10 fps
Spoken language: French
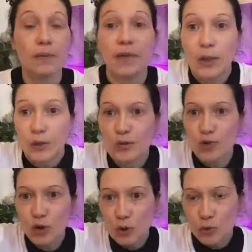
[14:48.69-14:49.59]

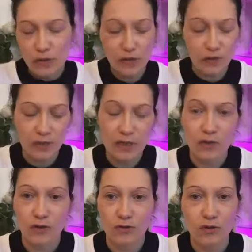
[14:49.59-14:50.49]
Malheureusement, je suis désolée,
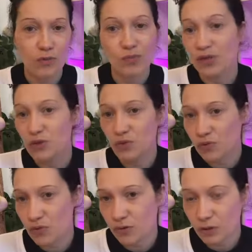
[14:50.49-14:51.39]
je ne suis pas du
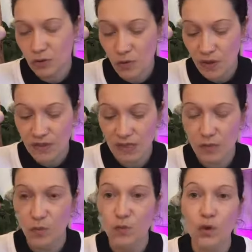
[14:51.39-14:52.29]
tout convaincue par cette
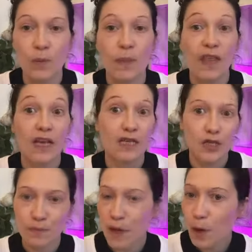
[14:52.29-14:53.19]
éponge.
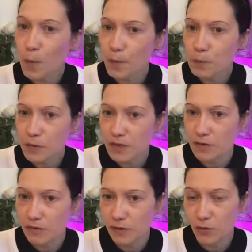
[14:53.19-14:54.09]
J'espère quand même que
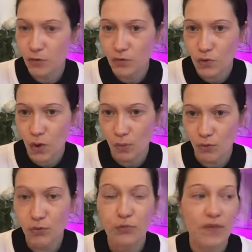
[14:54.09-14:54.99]
cette vidéo vous aura
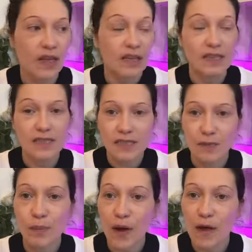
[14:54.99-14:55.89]
plu.
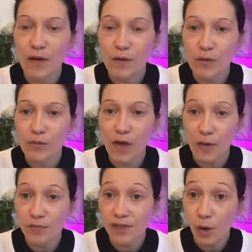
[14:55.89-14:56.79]
N'hésitez pas
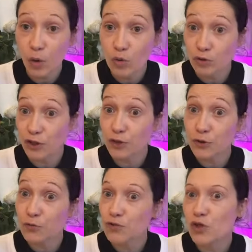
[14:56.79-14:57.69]
à me dire en commentaire
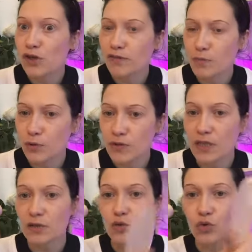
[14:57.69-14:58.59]
ce que vous en avez
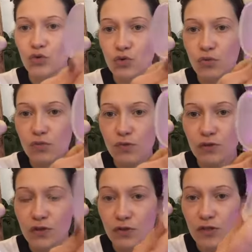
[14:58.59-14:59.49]
pensé et surtout ce que vous
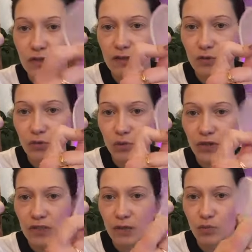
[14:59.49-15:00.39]
pensez de cette
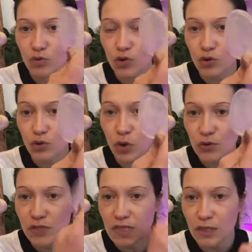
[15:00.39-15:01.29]
petite éponge
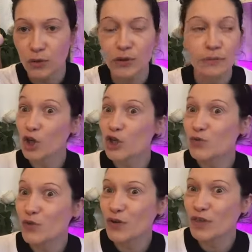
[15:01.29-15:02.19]
en silicone. Je vous